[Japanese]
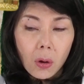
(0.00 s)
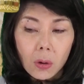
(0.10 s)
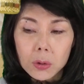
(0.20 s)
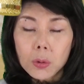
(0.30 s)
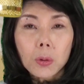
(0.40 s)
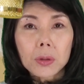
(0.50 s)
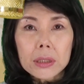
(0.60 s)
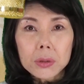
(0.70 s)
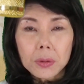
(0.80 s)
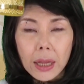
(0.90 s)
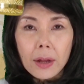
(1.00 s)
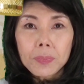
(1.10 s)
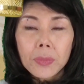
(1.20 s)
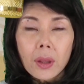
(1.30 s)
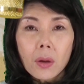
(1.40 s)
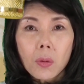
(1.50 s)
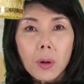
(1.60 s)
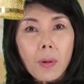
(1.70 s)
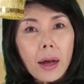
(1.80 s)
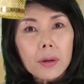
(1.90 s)
いうことですので
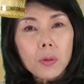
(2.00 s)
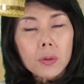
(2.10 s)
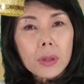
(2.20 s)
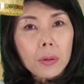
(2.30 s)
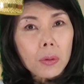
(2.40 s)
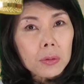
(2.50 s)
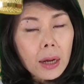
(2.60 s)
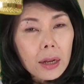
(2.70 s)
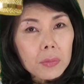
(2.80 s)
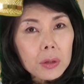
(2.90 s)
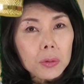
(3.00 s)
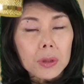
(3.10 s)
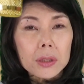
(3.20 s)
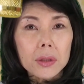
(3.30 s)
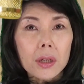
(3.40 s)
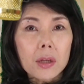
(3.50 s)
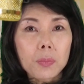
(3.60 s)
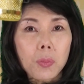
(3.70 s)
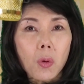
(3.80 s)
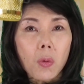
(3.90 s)
これはあの他国から見るとですね日
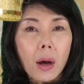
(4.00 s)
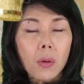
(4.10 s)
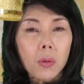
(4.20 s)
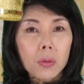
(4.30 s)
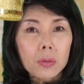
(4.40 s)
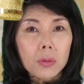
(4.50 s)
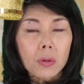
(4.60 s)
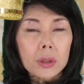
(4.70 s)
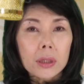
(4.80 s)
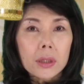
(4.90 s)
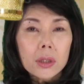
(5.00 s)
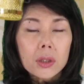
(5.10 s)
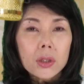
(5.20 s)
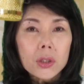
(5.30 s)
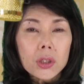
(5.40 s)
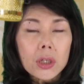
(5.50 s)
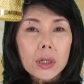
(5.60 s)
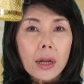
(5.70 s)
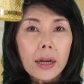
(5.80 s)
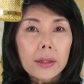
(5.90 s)
本は本当に
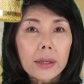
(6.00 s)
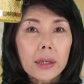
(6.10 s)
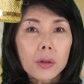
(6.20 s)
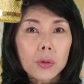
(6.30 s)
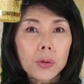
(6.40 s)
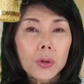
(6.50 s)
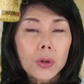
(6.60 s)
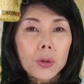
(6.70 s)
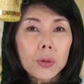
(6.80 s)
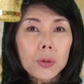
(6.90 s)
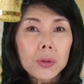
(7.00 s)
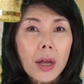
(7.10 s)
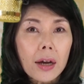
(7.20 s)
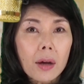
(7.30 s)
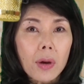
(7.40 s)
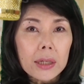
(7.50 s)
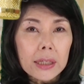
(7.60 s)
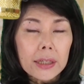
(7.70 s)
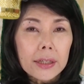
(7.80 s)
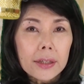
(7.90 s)
信頼できる仲間
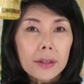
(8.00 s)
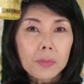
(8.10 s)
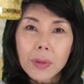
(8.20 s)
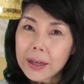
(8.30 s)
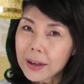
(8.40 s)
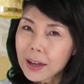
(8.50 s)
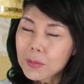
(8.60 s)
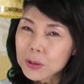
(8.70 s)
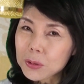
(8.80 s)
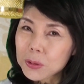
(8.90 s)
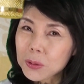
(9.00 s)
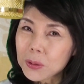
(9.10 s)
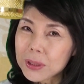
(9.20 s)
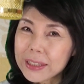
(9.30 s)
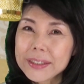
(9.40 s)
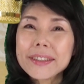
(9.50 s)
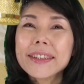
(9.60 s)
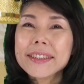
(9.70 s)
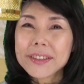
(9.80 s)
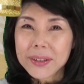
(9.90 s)
に、まあ、仲間というと言い過
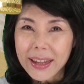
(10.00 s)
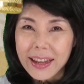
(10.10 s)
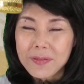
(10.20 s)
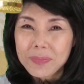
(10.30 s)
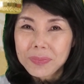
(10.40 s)
ぎですよね、